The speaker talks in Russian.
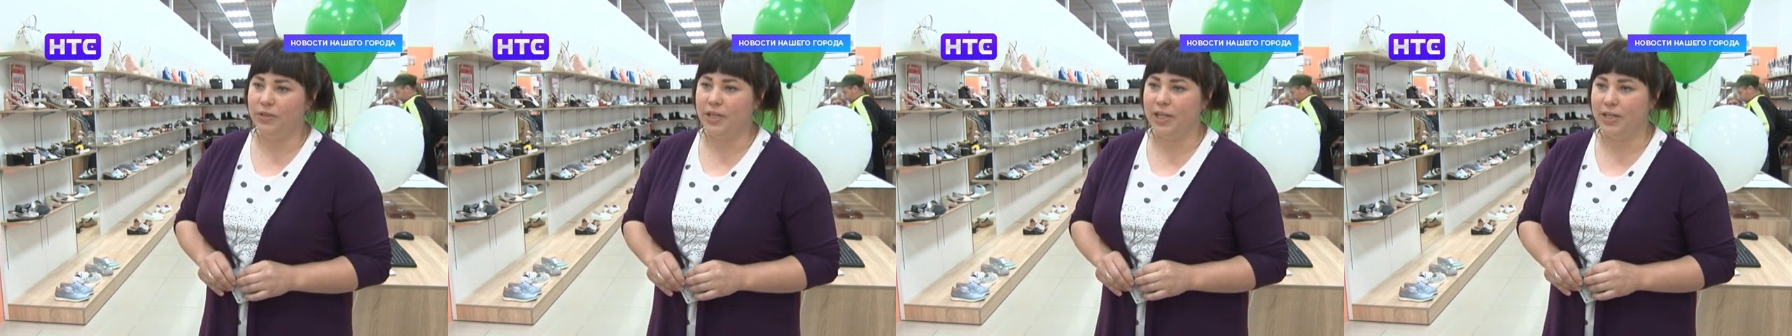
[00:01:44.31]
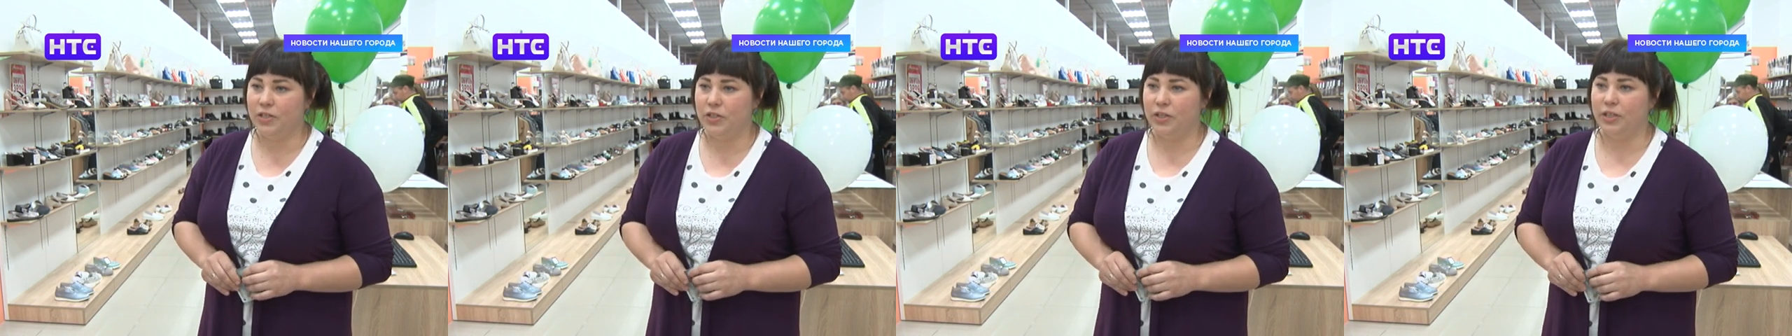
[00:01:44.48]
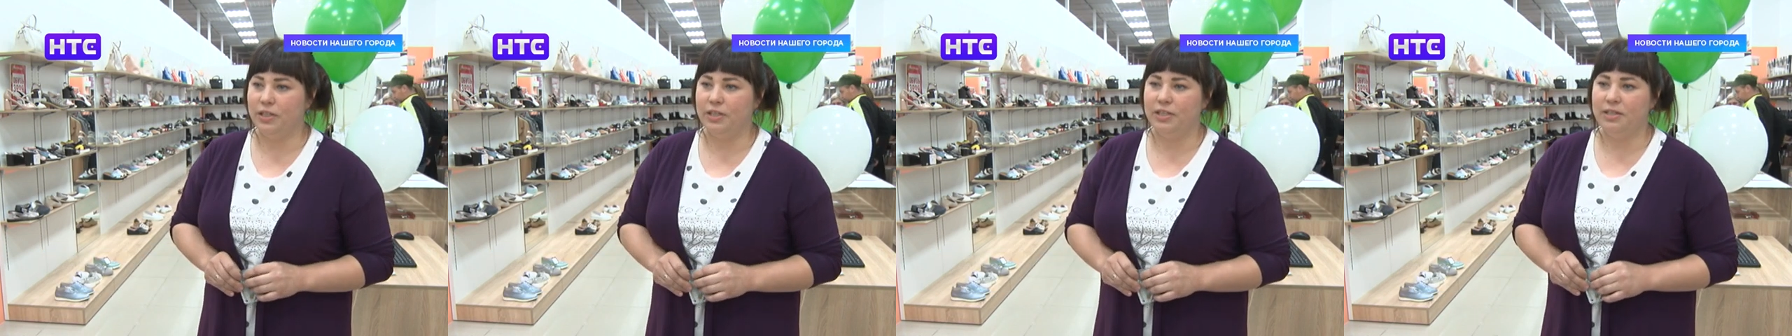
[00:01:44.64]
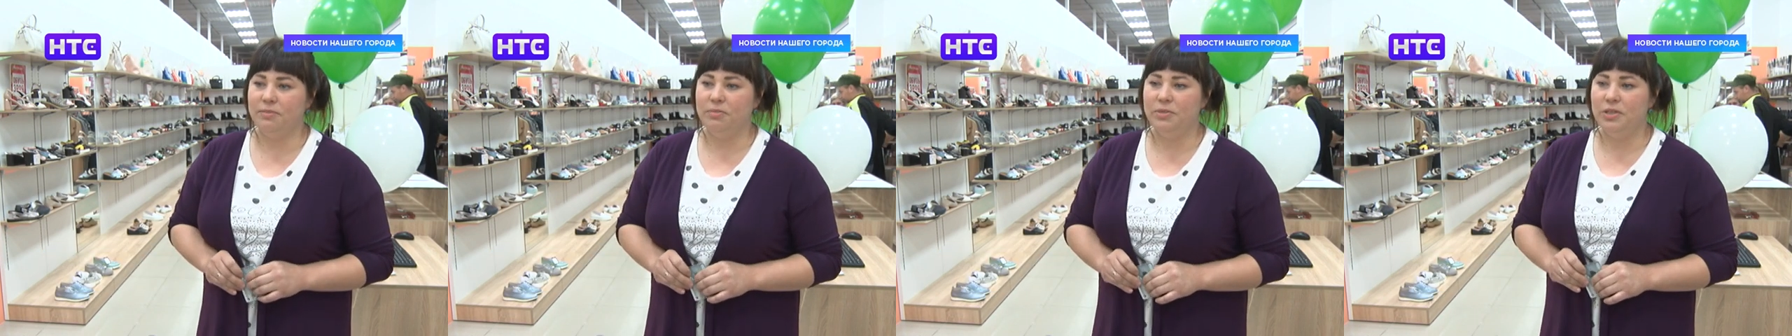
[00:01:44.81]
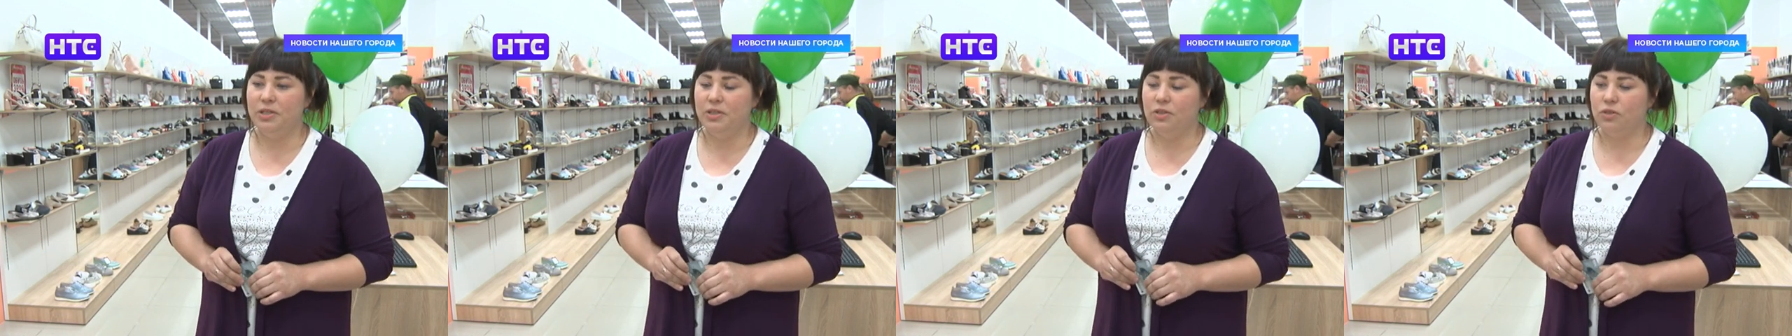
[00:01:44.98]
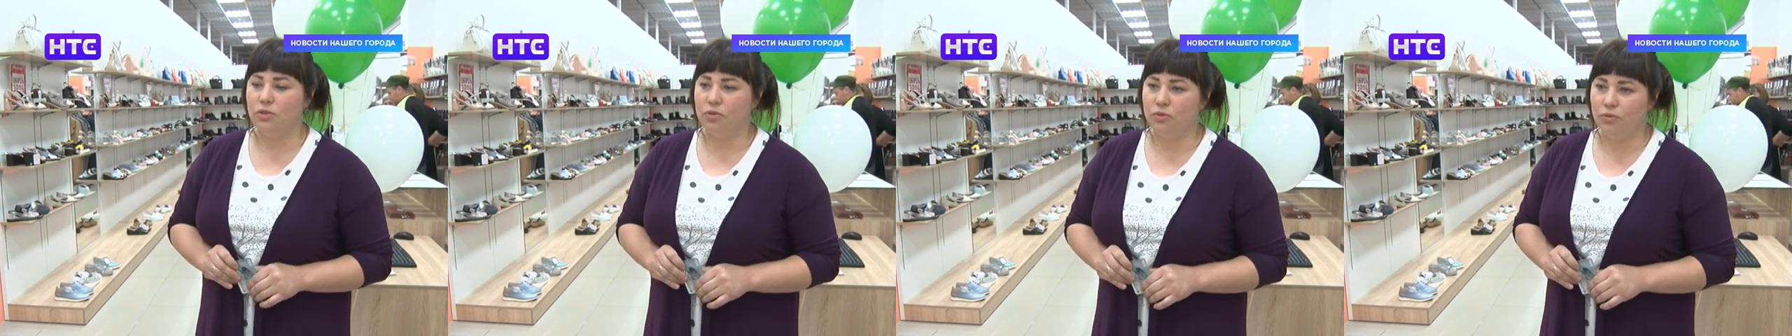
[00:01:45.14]
также на
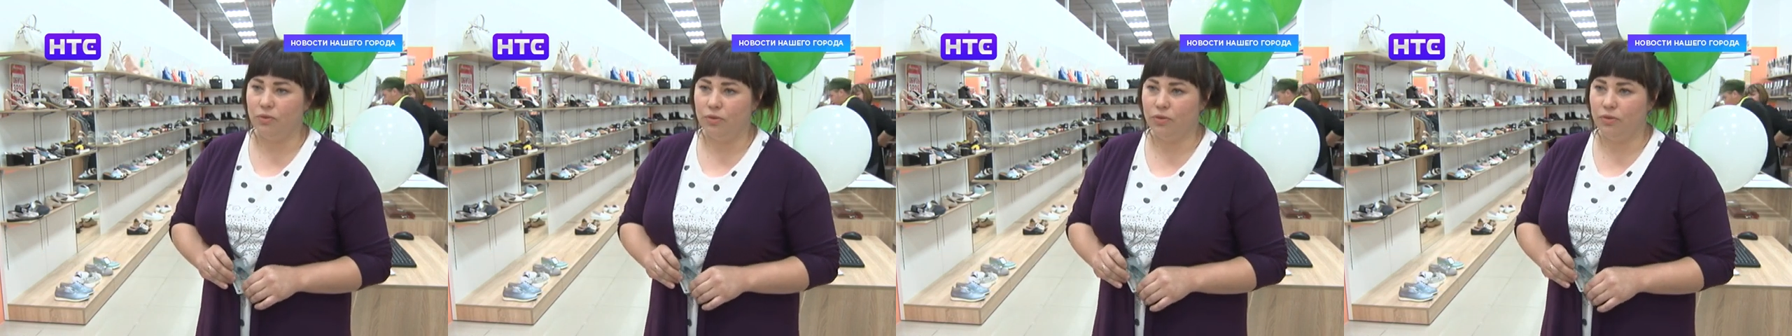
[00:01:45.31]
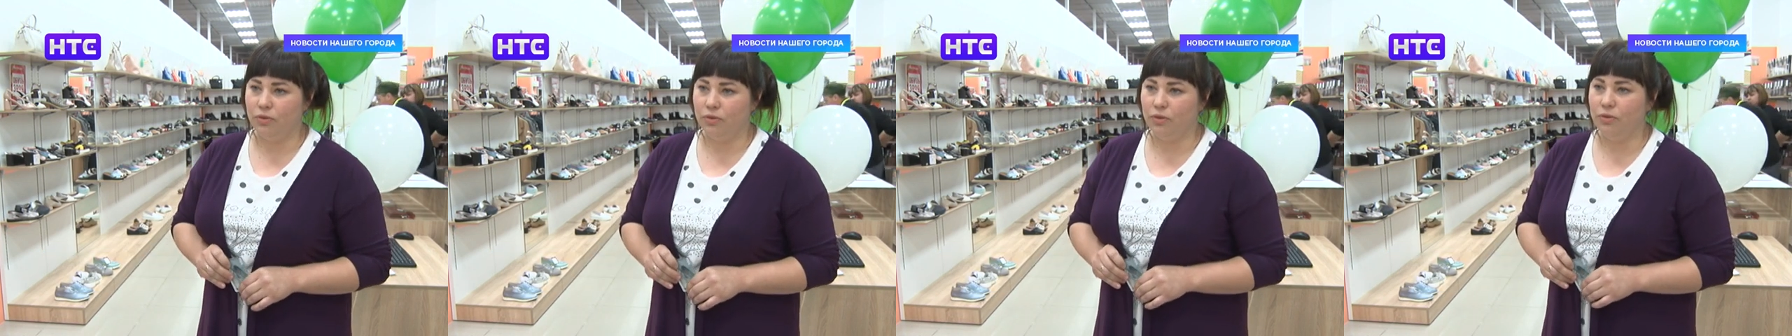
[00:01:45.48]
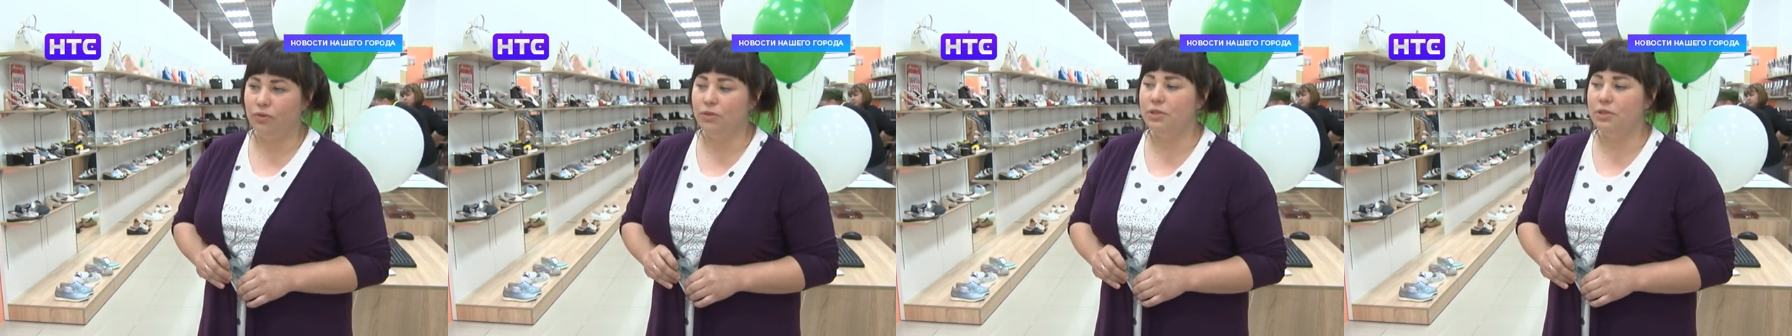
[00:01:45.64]
демисезонную.